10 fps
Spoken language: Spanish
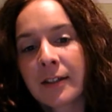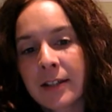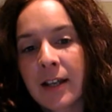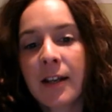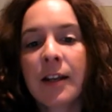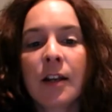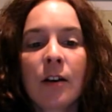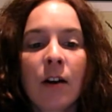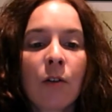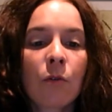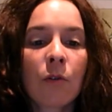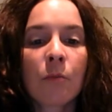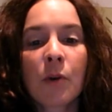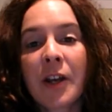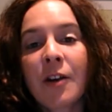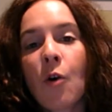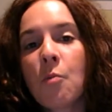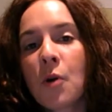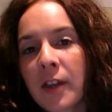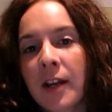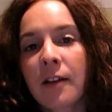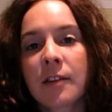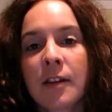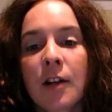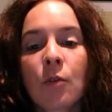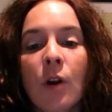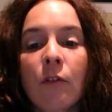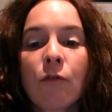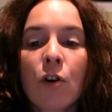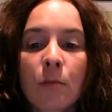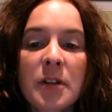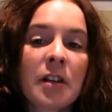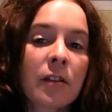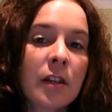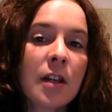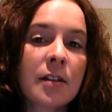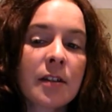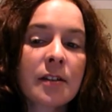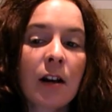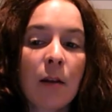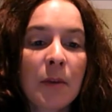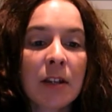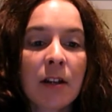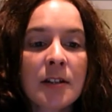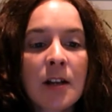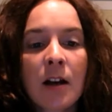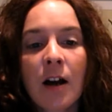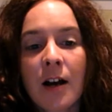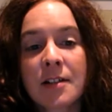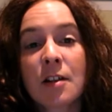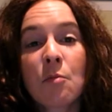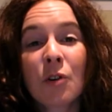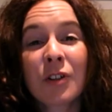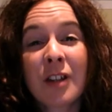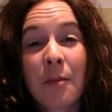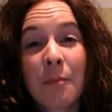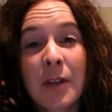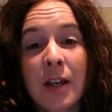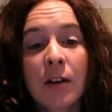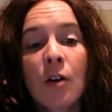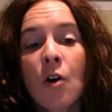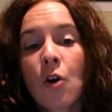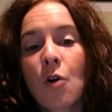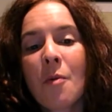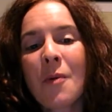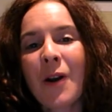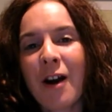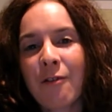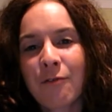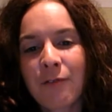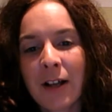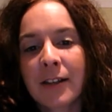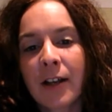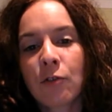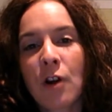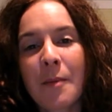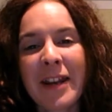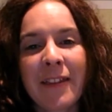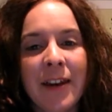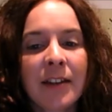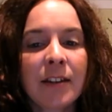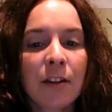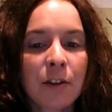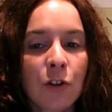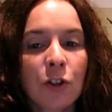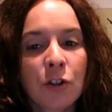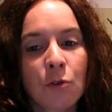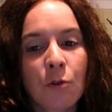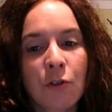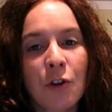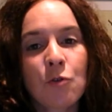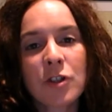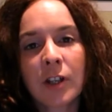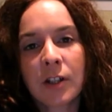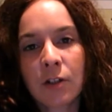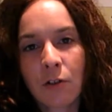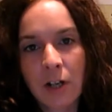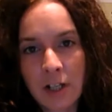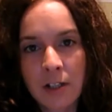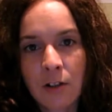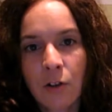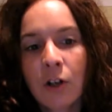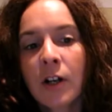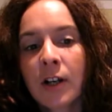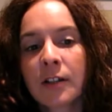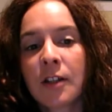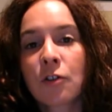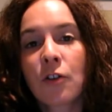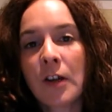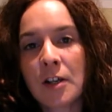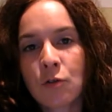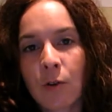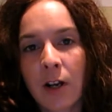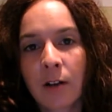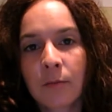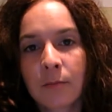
tienen uh, pueden, o pueden acceder de una forma sencilla a estas herramientas, así como también como por la falta de una verdadera intención de introducir un sentido crítico dentro de la escuela.